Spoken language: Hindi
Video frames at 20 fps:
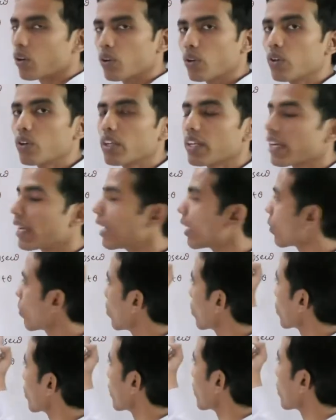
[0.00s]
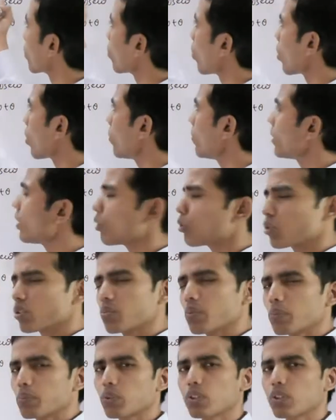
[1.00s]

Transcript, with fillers: और ए कॉस थीटा दोनों में से कुछ भी